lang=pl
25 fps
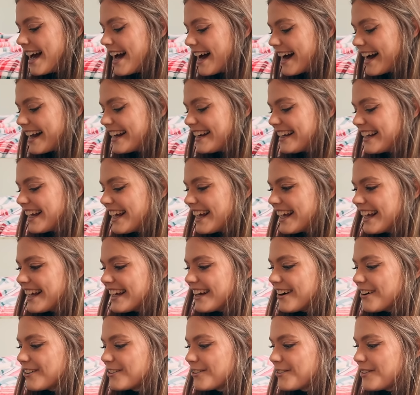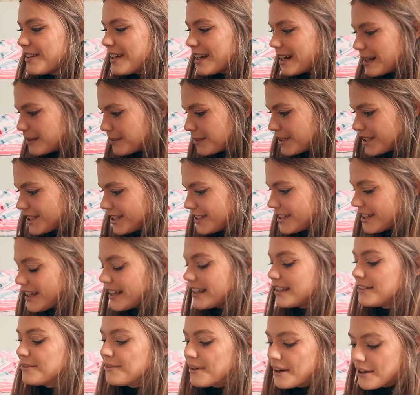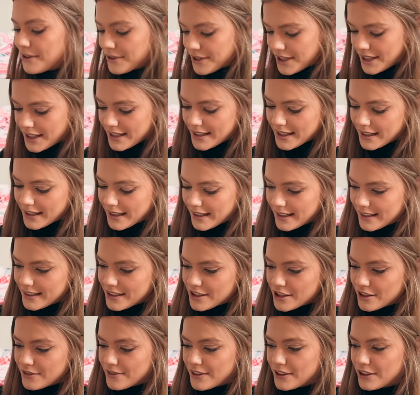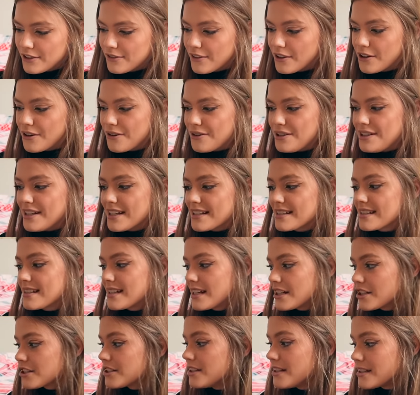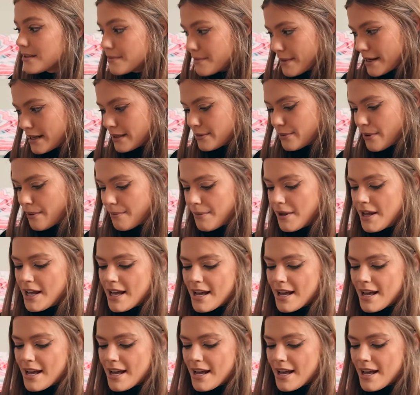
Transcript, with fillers: ale otwieramy dzisiaj dwa okienka kalendarza adventowego i ja strasznie zmarzłam